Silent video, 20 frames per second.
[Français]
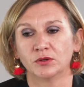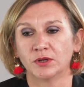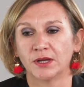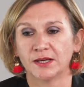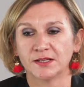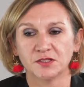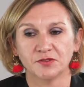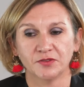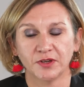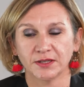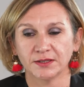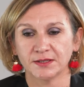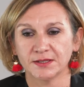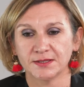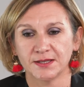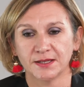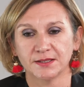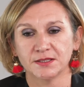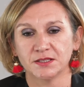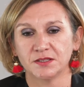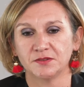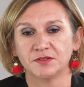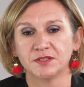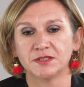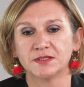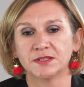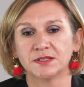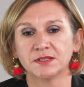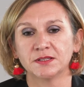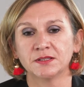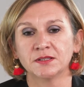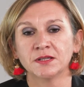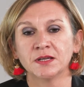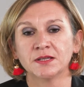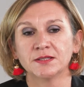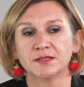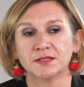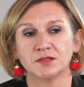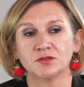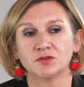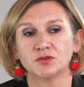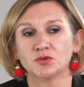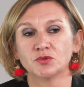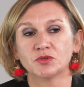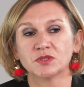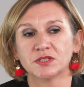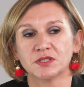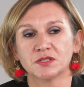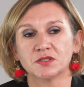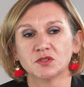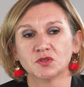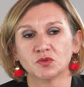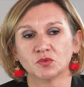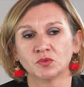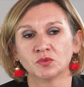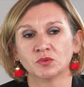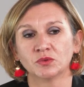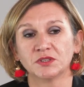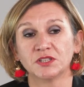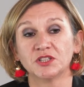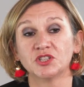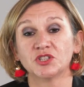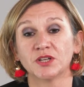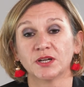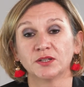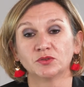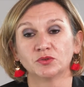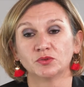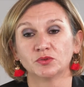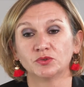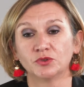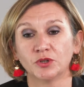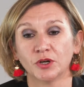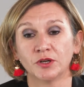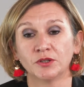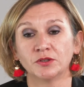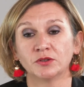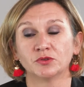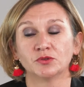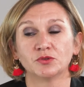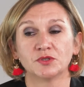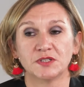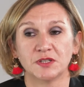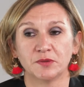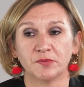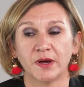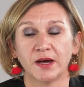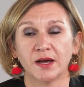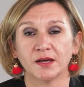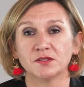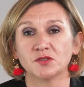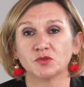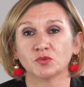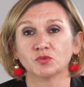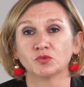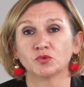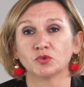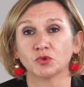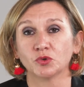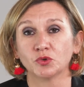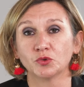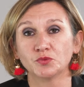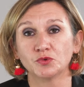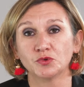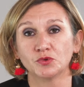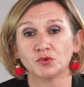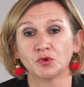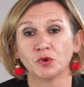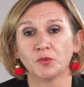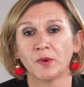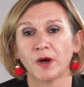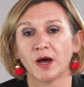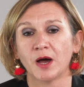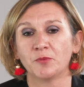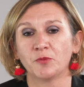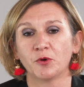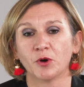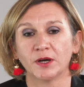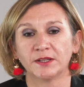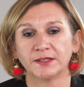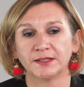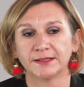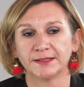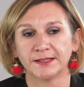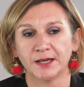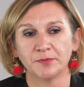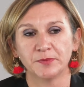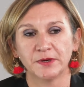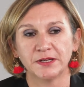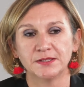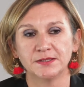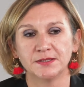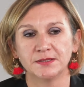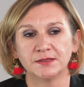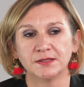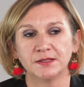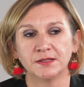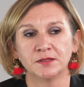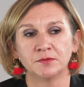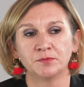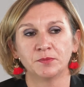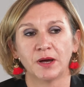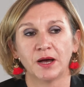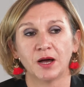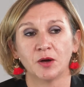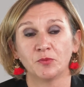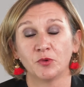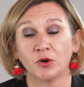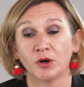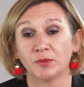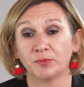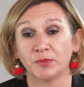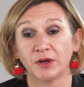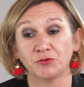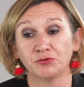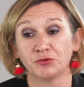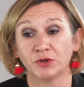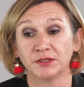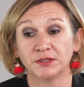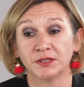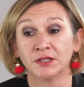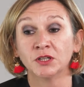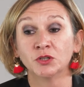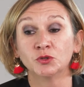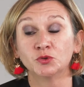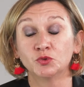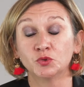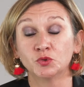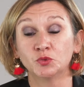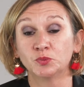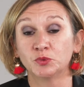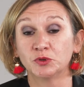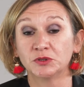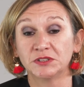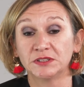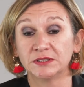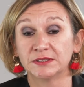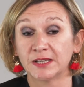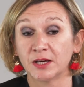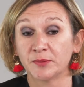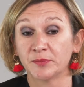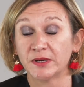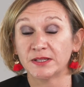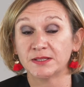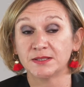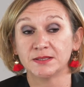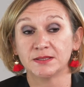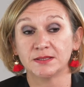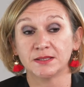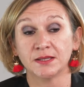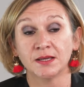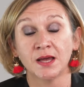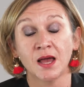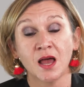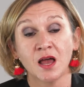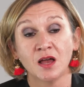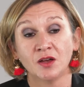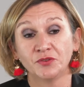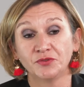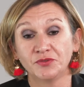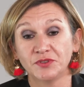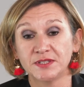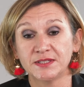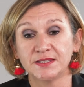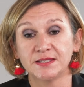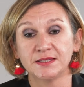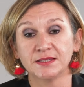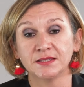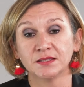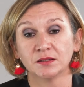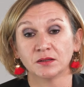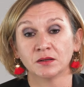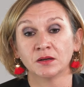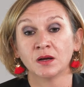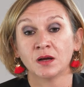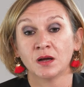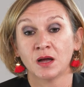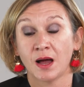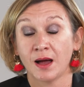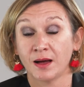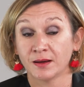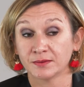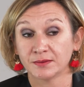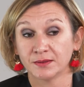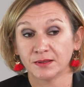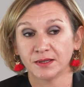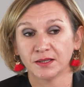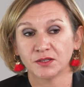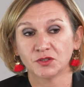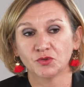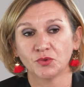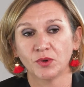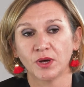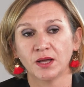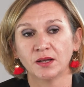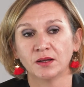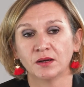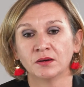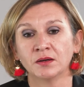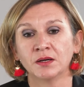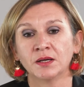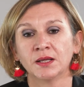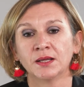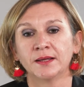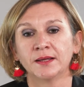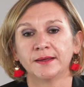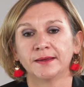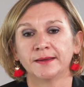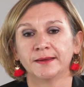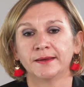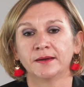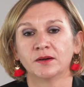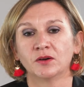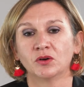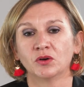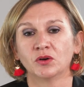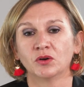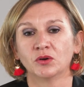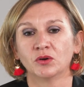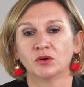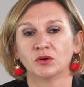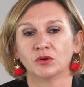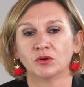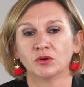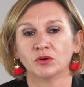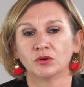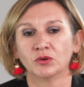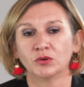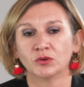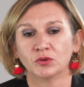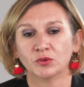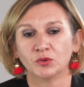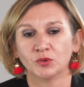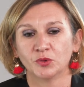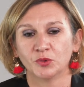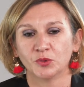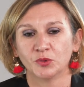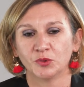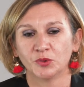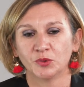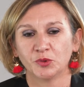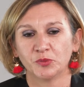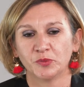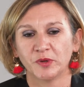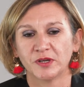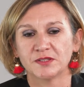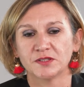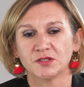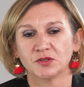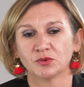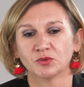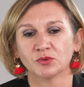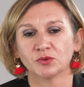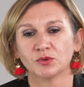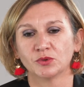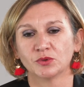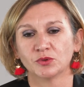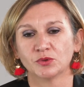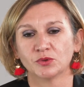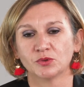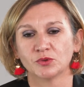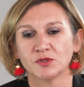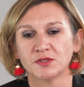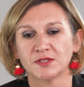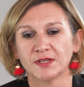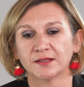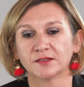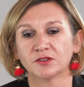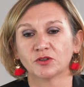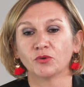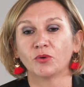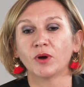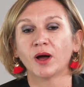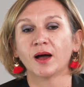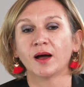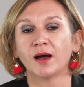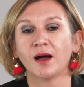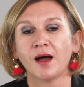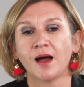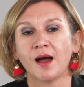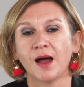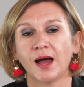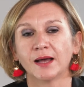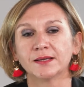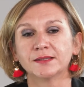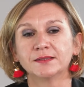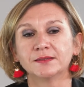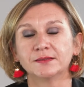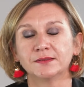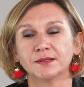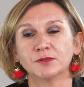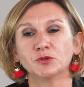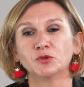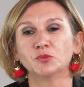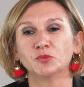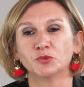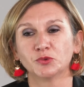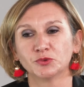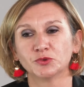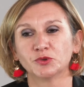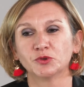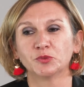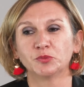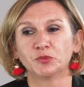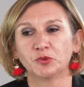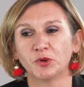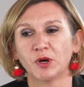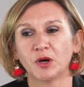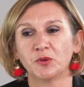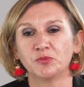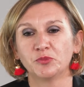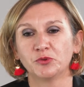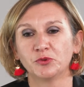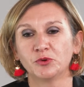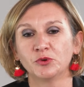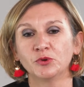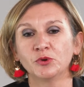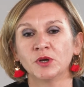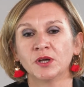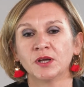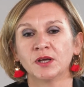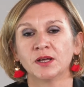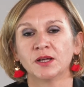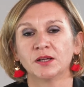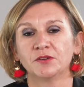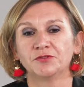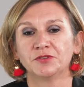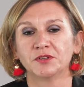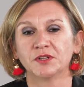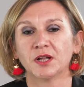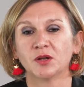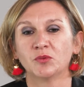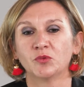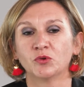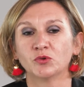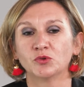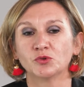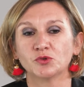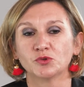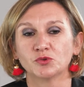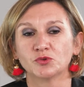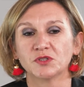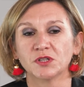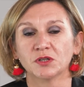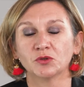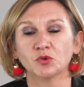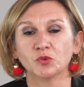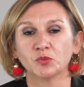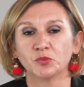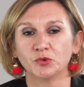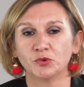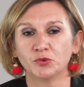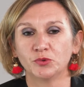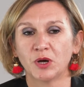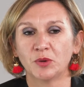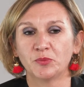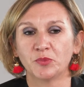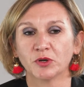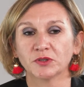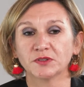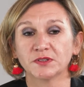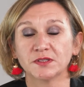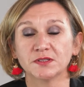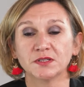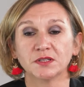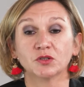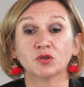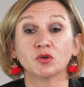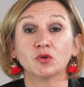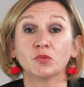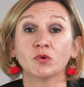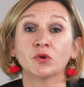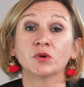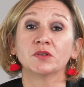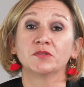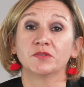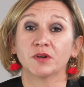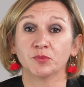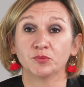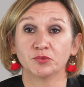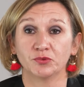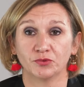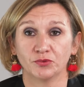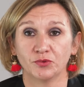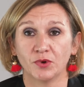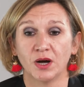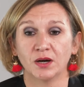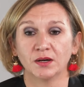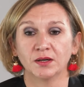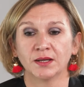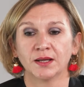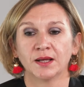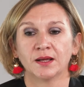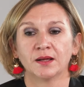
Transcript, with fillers: la sphère des activités, c'est une succession déjà de deuils, de séparations, de ruptures par rapport à des capacités, par rapport à parfois des toutes petites capacités physiques, intellectuelles. Et euh, le, patient euh, s'attend à, à, quitter le monde peu à peu. Et finalement, le soutien qu'on peut lui apporter, c'est comment il va pouvoir